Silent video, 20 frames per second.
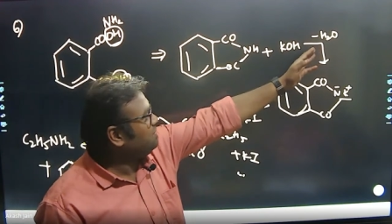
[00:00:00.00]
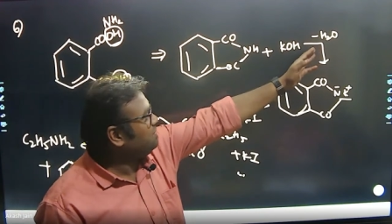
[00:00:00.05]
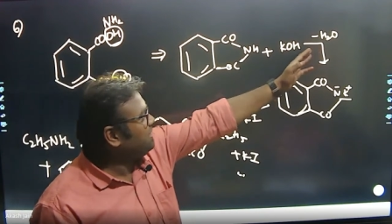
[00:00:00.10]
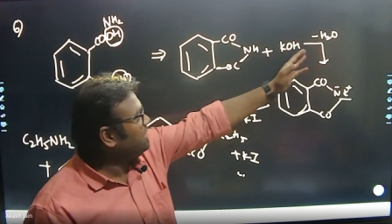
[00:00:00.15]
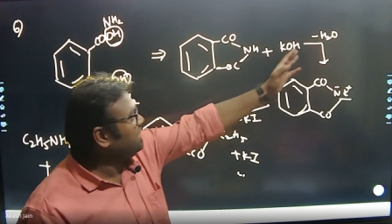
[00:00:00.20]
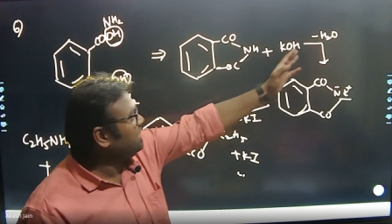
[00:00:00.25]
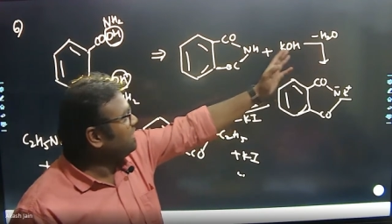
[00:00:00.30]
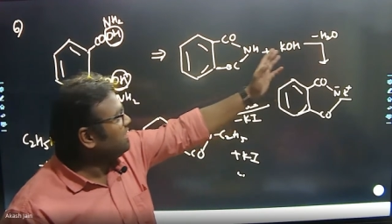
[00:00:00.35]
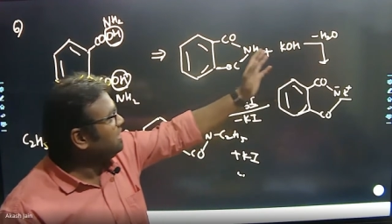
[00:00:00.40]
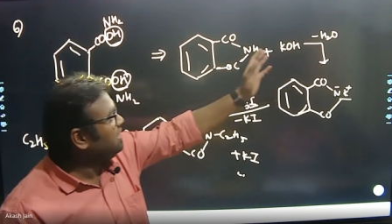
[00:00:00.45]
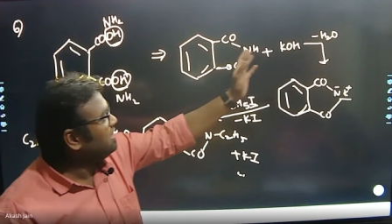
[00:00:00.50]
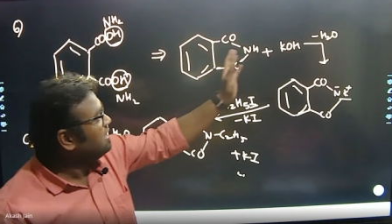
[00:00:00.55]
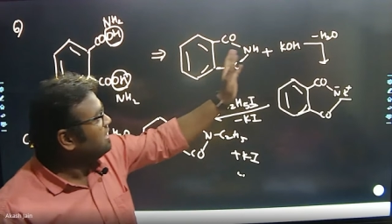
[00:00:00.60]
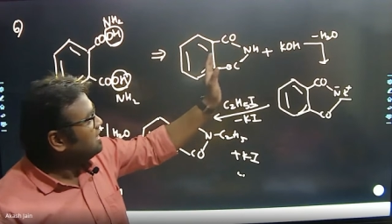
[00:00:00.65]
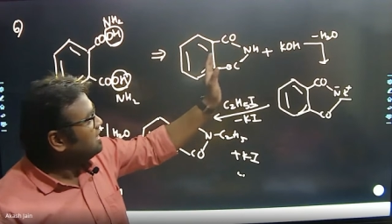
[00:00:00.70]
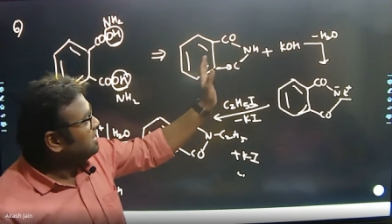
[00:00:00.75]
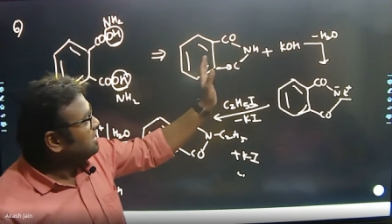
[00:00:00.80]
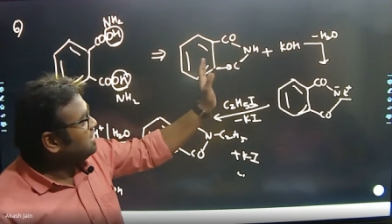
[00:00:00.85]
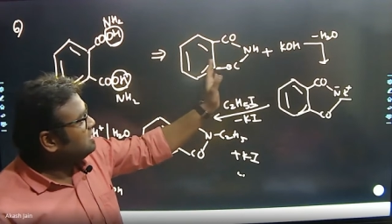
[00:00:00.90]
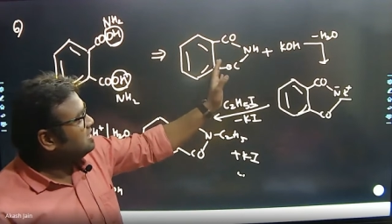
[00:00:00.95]
ये है ना कि
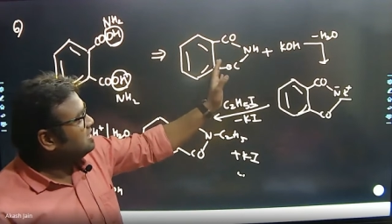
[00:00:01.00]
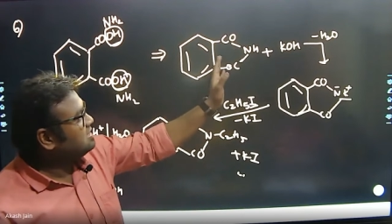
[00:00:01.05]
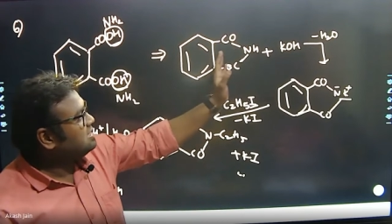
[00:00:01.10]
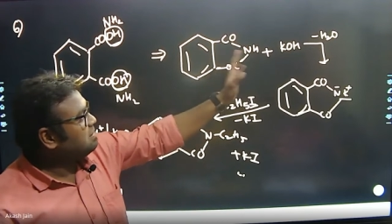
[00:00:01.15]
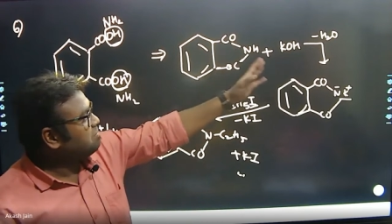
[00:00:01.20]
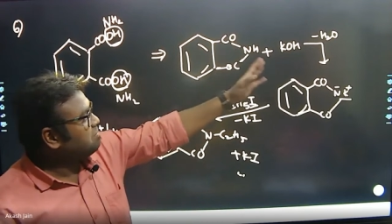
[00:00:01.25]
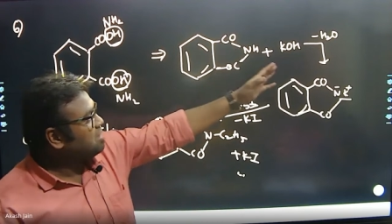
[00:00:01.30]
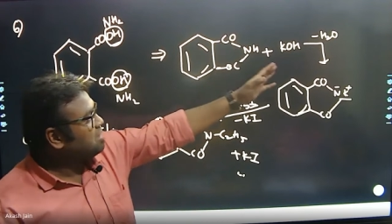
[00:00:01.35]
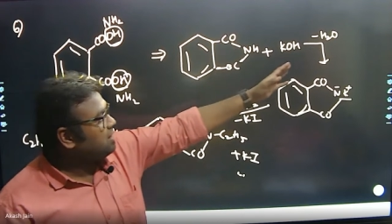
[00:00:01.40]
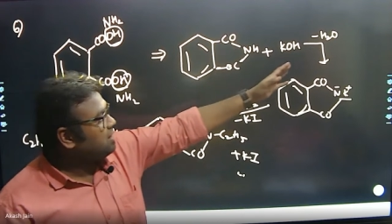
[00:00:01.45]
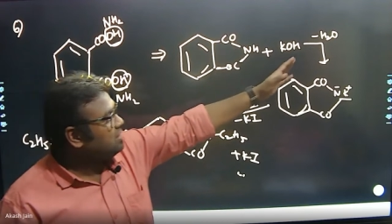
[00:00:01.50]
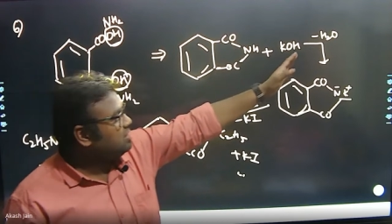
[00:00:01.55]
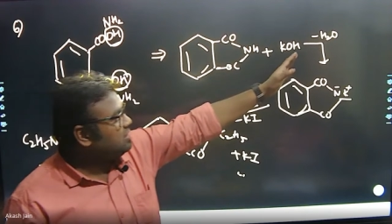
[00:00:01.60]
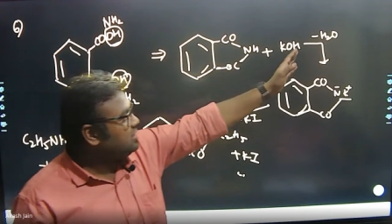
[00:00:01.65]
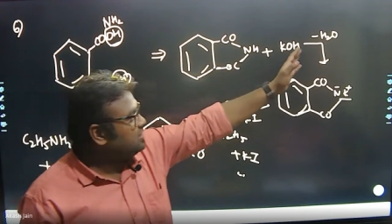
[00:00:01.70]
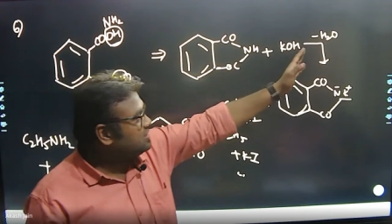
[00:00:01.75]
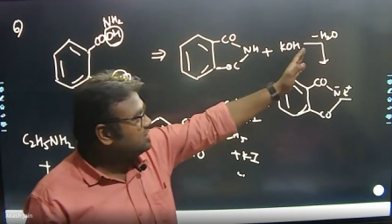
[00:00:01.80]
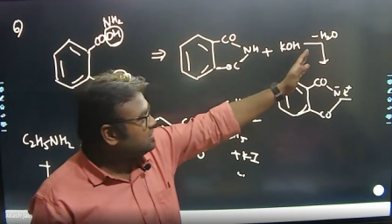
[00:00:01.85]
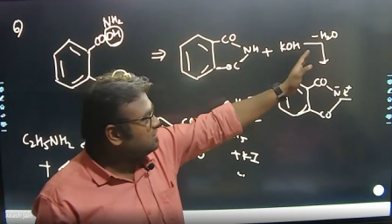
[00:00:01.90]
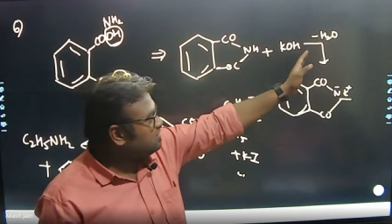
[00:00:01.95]
इस स्टेप के बाद
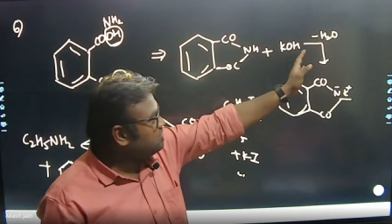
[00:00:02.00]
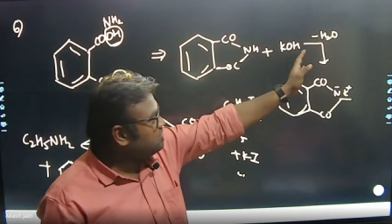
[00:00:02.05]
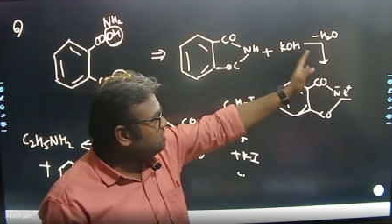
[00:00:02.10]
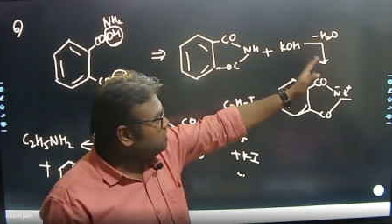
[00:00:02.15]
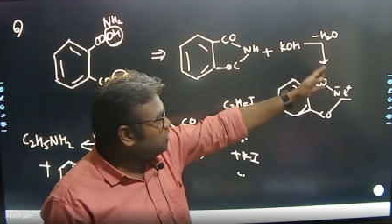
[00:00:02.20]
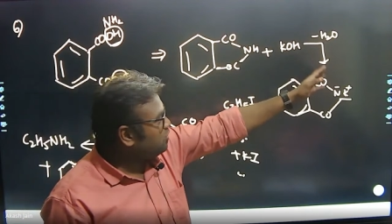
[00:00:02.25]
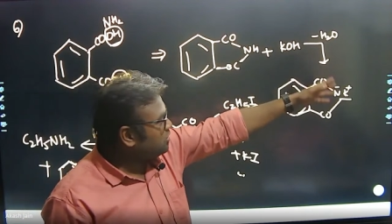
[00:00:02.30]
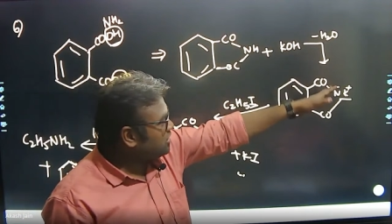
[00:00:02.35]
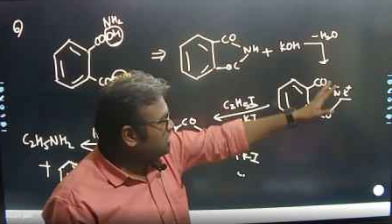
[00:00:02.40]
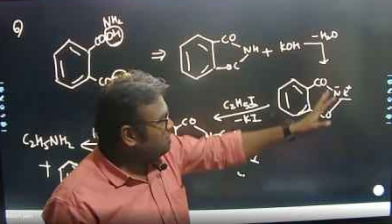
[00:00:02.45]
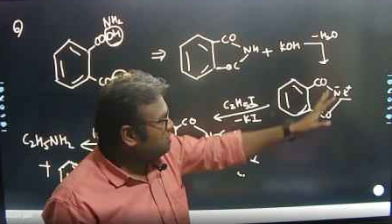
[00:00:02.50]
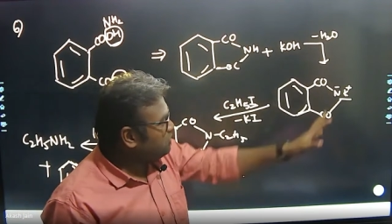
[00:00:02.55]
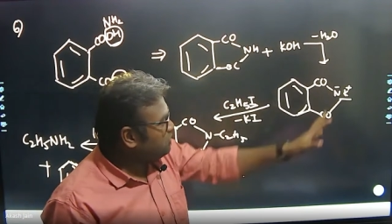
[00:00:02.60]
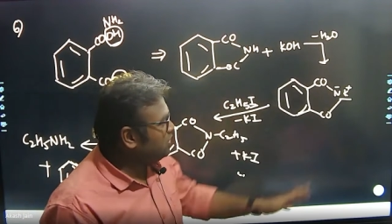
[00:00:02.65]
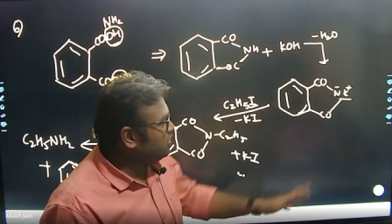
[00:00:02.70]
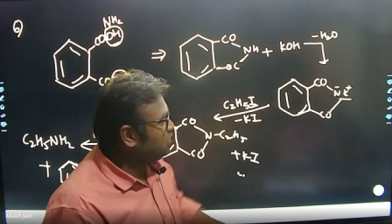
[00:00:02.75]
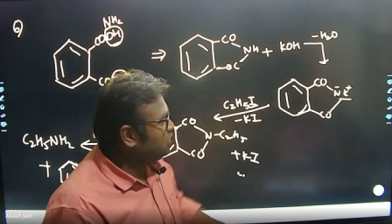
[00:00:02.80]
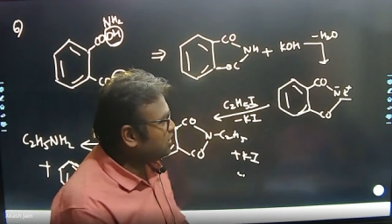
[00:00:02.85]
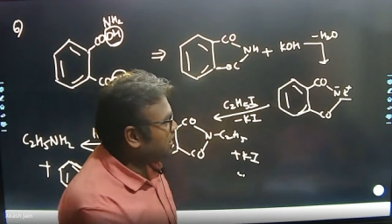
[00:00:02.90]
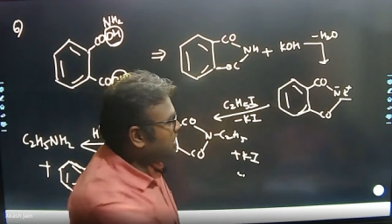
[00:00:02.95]
इस वाटर रिमूवल
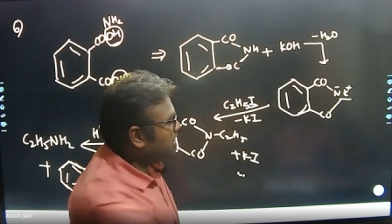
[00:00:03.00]
हो रहा है